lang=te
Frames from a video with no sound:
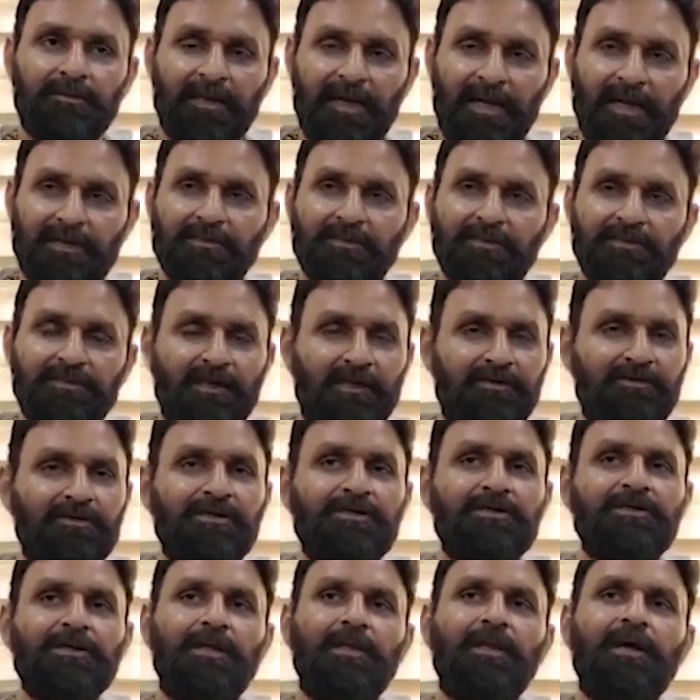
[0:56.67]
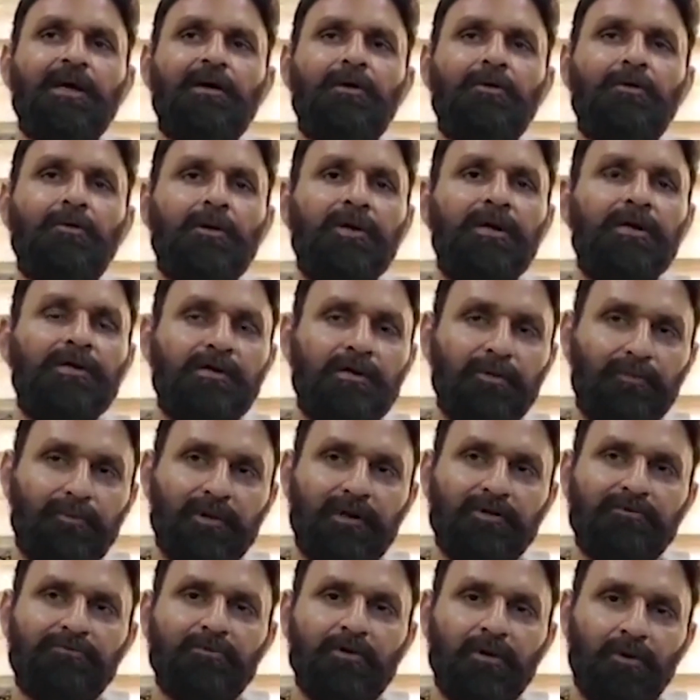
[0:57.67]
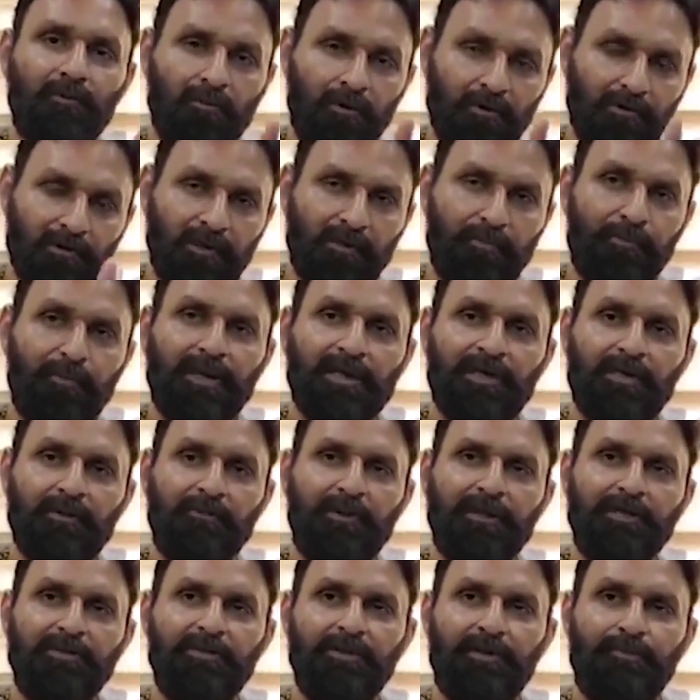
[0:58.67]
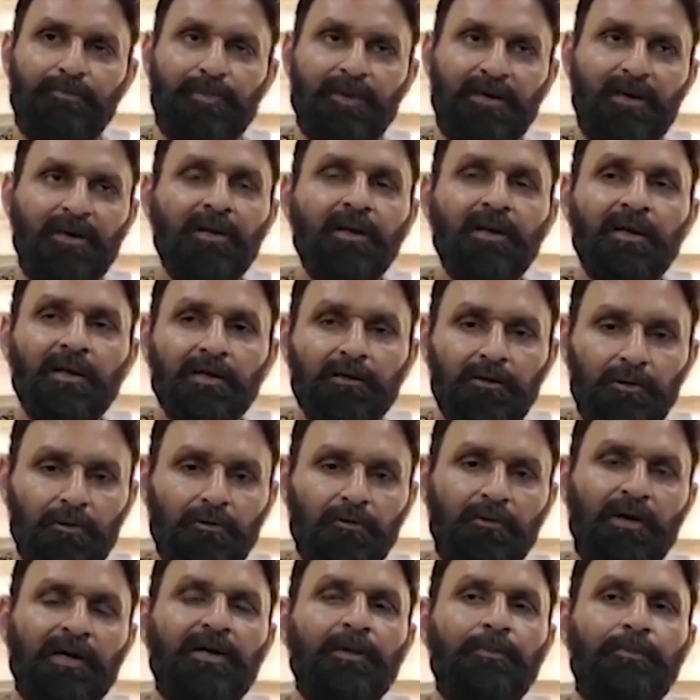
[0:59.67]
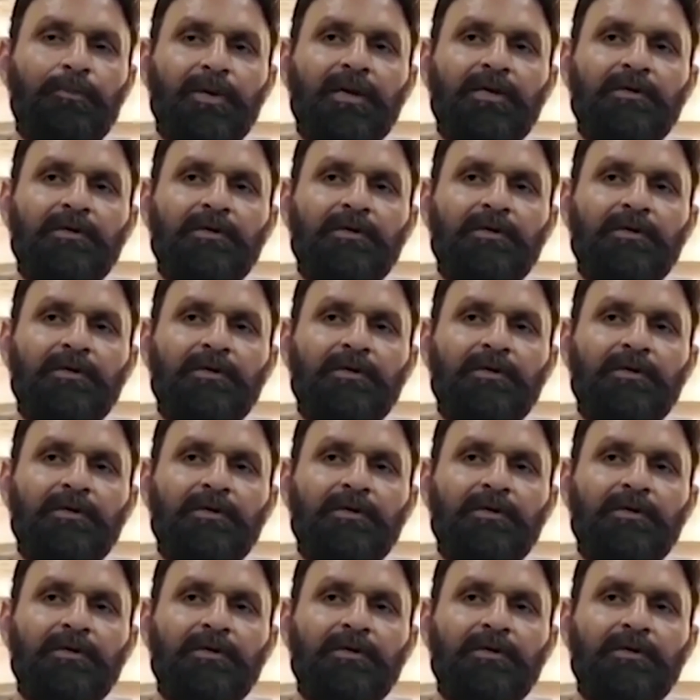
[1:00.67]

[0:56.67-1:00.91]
శాంక్షన్ చేసి ఇచ్చేదాకా కూడా ఎట్టి పరిస్థితుల్లో వదిలిపెట్టమని చెప్పి ఇటువంటి